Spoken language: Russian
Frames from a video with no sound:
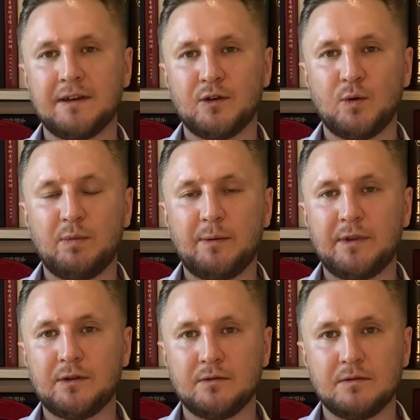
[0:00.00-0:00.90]

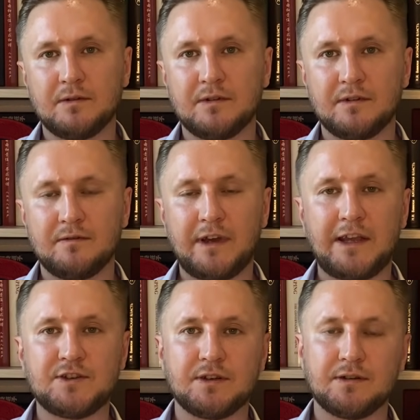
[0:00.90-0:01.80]
упомянул в
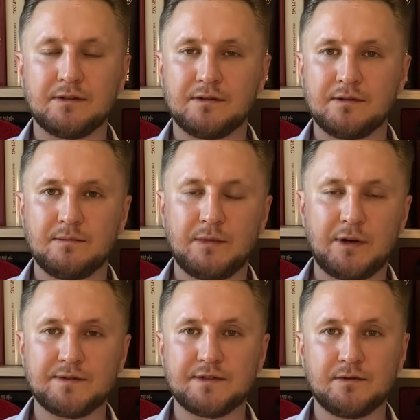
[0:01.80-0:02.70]
речи
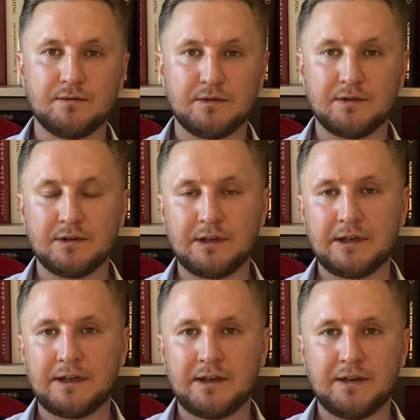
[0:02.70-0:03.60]
Мао Цзэдуна,
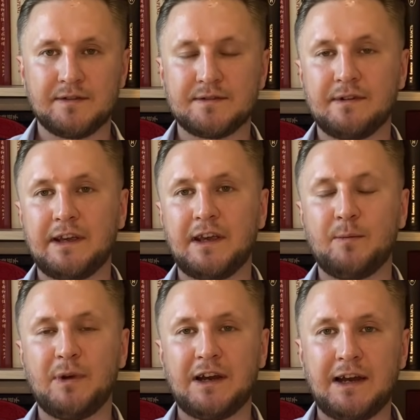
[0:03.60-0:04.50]
в своей
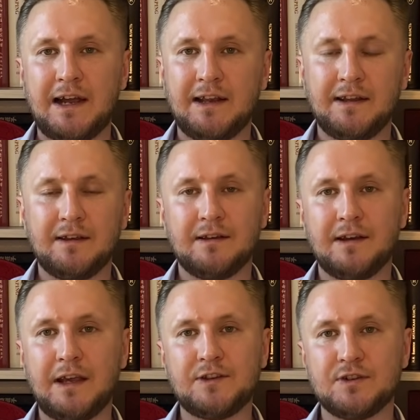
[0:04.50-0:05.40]
эпохальной
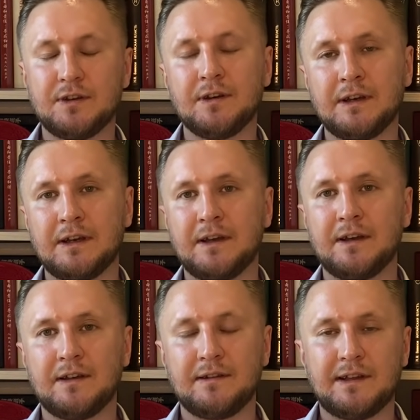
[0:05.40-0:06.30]
речи
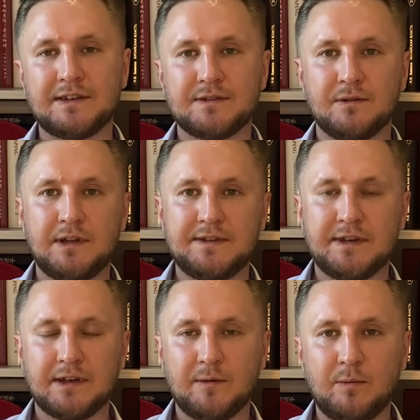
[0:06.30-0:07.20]
на
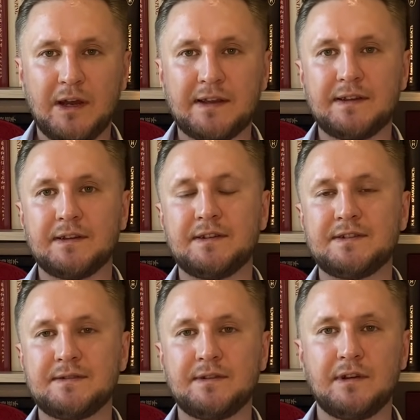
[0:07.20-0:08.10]
столетие Компартии. Это
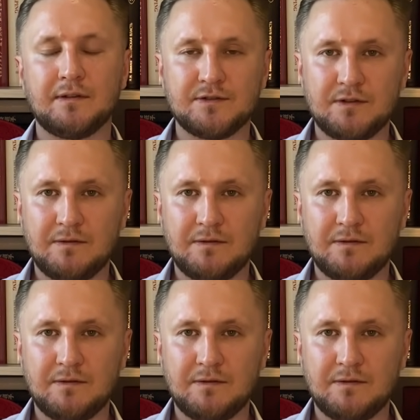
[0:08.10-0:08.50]
действительно очень